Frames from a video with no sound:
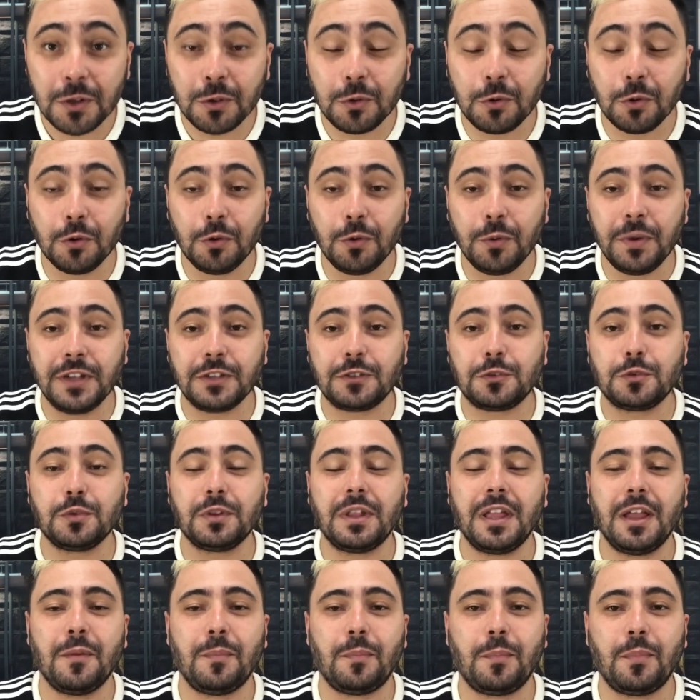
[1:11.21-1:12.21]
Tudo isso
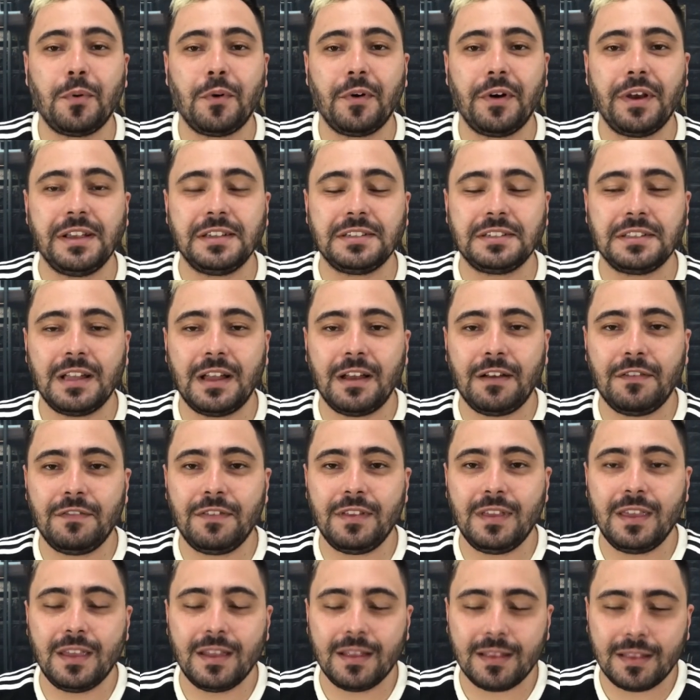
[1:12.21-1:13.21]
depois da
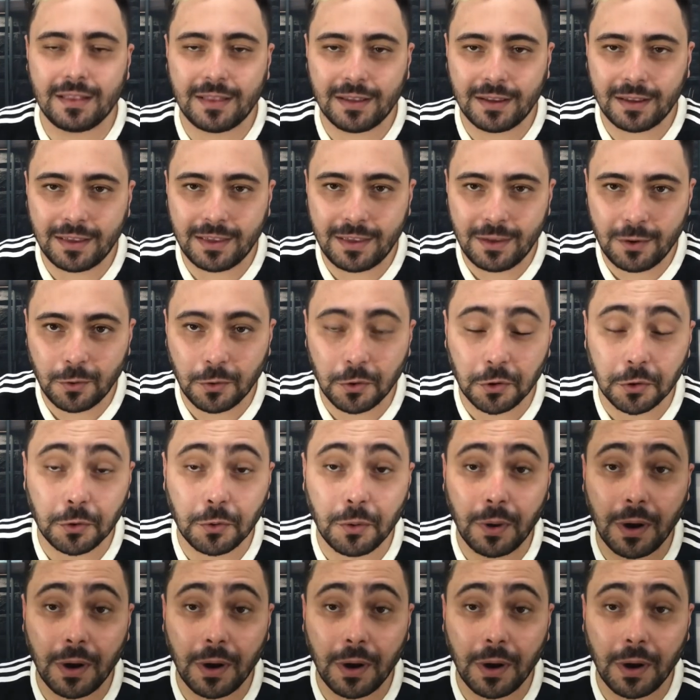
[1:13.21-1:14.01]
vinheta que rodou